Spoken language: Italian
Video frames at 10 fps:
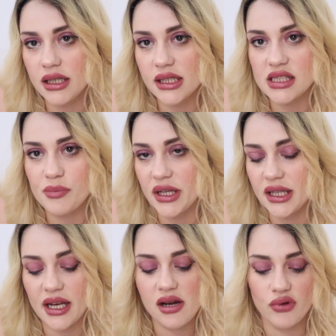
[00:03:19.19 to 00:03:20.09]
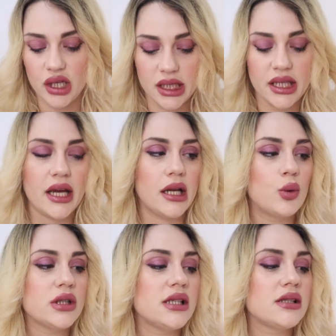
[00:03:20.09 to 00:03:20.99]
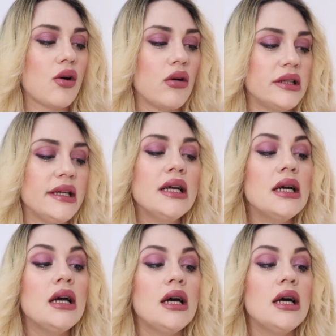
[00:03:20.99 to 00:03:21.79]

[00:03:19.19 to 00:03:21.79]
li rispenderei volentieri questi soldi